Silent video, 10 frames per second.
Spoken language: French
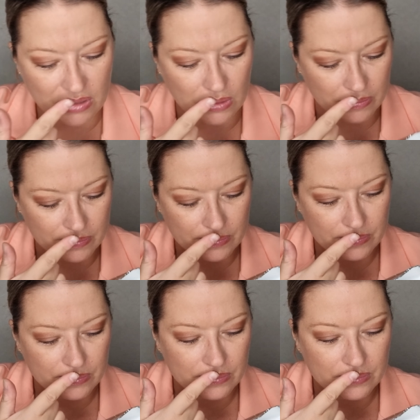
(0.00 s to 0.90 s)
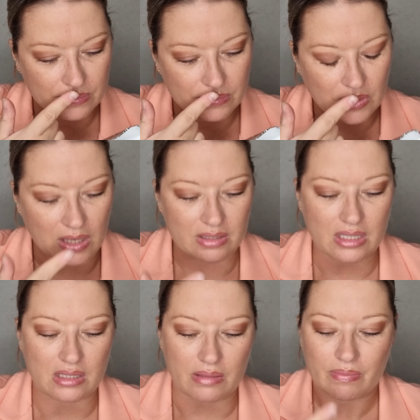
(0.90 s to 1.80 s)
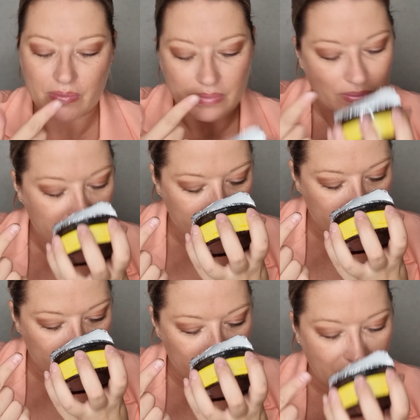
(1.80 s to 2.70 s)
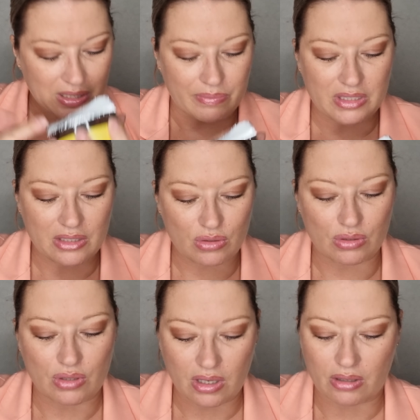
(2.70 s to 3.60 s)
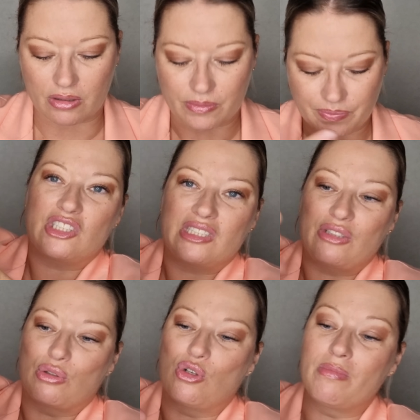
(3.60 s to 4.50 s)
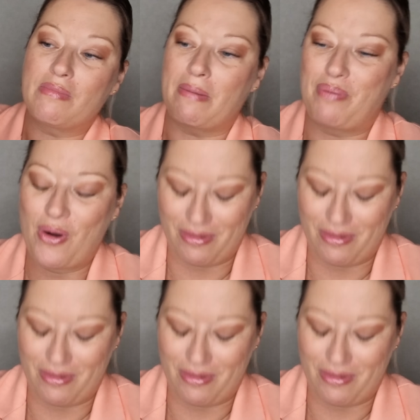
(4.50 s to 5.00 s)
quoi. Ah si, il y a une petite odeur. c'est euh, de gommer ma peau.